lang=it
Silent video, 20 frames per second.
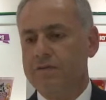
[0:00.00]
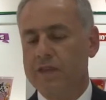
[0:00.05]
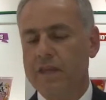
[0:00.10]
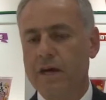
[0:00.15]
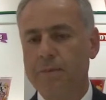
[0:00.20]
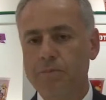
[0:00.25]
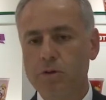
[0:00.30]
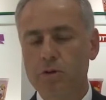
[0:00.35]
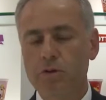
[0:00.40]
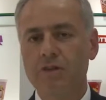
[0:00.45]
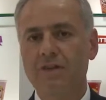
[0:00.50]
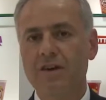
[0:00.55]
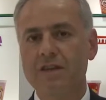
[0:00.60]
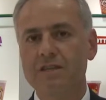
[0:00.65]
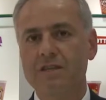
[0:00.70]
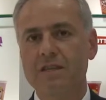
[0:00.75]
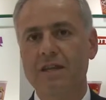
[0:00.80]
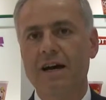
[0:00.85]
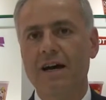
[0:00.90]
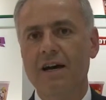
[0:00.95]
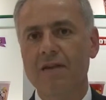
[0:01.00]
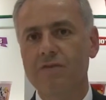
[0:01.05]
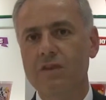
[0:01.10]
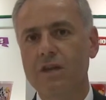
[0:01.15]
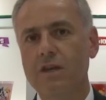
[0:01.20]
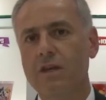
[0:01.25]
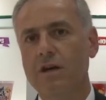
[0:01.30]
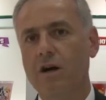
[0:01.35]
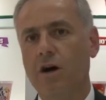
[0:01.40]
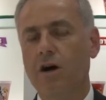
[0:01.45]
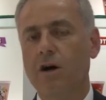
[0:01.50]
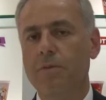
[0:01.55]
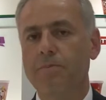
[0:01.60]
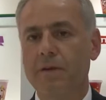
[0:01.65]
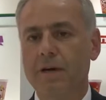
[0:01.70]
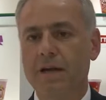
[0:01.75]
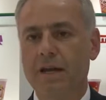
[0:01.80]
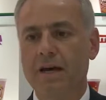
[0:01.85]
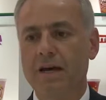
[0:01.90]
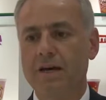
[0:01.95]
Da più di 20 anni
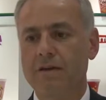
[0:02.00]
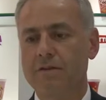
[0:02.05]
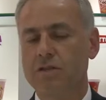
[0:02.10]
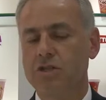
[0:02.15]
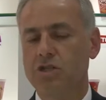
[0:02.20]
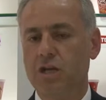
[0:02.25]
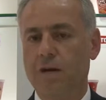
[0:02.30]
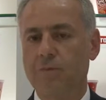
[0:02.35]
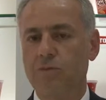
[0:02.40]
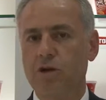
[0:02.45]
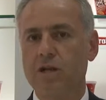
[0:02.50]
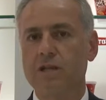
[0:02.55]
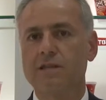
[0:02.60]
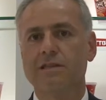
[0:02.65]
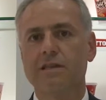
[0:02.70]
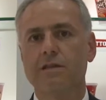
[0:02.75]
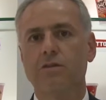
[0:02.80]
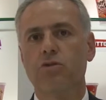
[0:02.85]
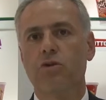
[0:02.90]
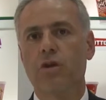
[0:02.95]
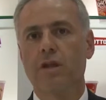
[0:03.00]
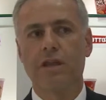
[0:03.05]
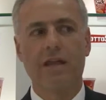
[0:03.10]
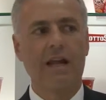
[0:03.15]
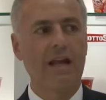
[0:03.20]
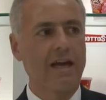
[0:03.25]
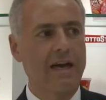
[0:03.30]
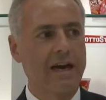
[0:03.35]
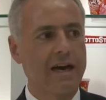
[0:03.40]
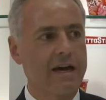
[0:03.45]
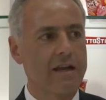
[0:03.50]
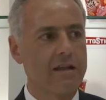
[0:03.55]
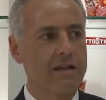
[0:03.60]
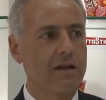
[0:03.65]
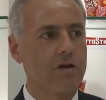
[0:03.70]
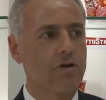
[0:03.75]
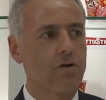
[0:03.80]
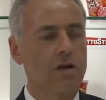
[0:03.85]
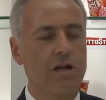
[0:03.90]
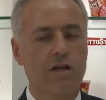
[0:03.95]
opera diciamo, nel settore delle
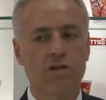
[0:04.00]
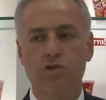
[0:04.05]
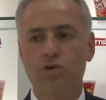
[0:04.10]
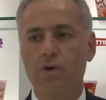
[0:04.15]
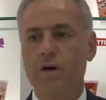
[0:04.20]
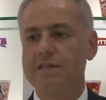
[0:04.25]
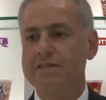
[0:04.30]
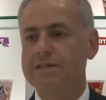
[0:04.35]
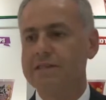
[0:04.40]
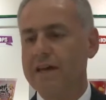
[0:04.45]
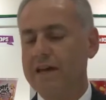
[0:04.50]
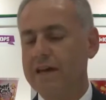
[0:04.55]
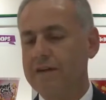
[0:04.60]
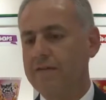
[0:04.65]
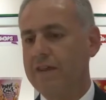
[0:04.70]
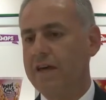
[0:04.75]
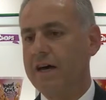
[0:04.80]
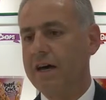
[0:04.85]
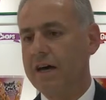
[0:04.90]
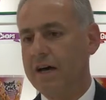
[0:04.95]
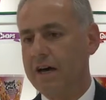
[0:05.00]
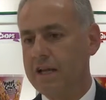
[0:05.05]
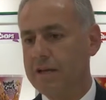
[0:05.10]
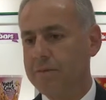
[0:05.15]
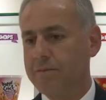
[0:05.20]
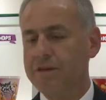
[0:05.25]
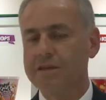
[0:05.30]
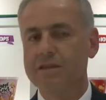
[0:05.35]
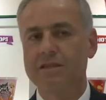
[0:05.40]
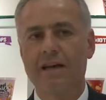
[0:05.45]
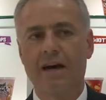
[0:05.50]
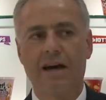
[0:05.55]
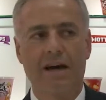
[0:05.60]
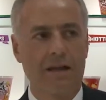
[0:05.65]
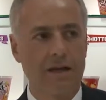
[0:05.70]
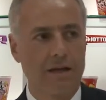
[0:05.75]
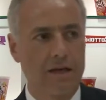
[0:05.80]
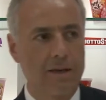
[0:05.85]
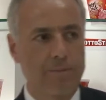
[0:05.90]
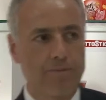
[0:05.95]
carni con la sua azienda
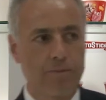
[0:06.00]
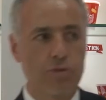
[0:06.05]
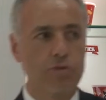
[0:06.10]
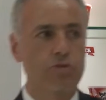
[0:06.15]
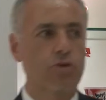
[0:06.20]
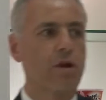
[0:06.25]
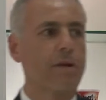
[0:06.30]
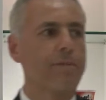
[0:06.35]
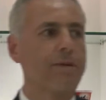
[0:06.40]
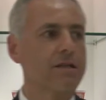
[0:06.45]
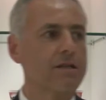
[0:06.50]
alimentare che è appunto la